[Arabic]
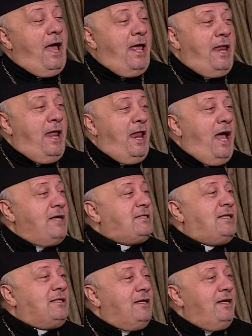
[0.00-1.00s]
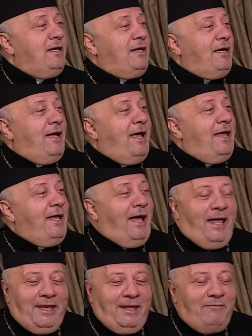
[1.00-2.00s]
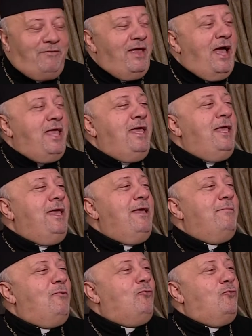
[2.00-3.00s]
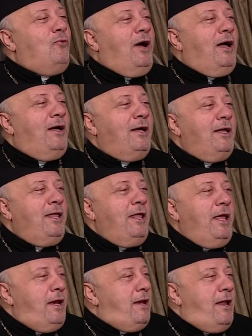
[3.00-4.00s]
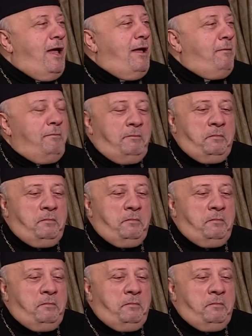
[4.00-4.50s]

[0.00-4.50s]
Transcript: أنا لا أستطيع يعني في أي موضوعة إلا